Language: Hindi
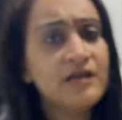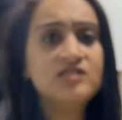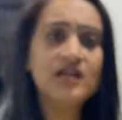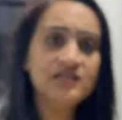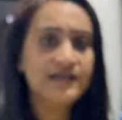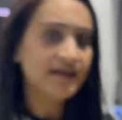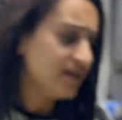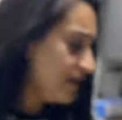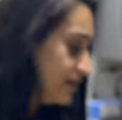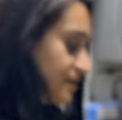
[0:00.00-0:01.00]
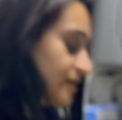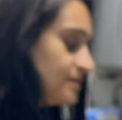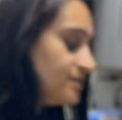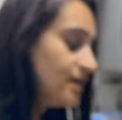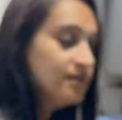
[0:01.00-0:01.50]
चल जाएगा एक साल
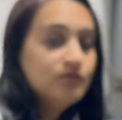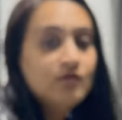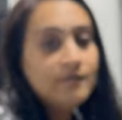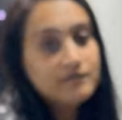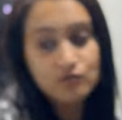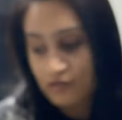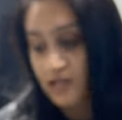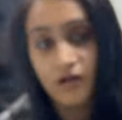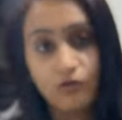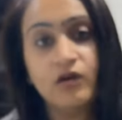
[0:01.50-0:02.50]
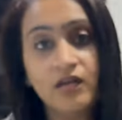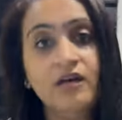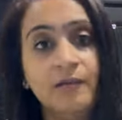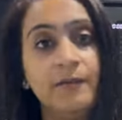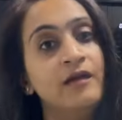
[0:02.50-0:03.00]
से ज्यादा तो आप इसको नहीं रखोगे ना
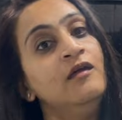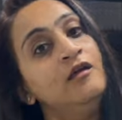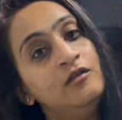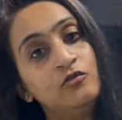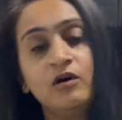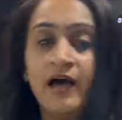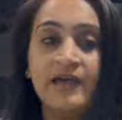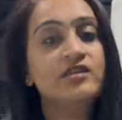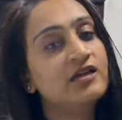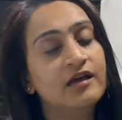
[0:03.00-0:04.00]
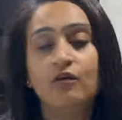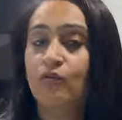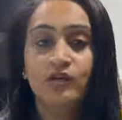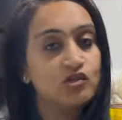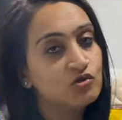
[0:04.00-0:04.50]
घर पे तो खाया जाएगा
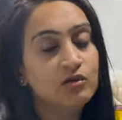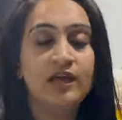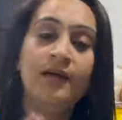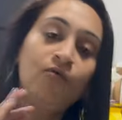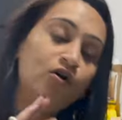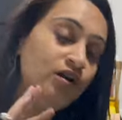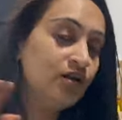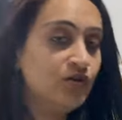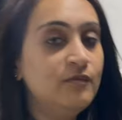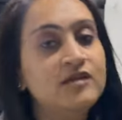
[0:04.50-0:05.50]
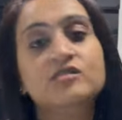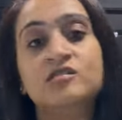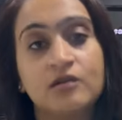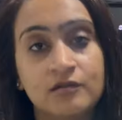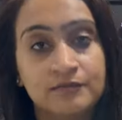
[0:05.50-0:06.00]
तो आप ऑर्डर करो भेजी
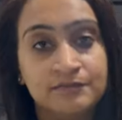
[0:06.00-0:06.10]
सकते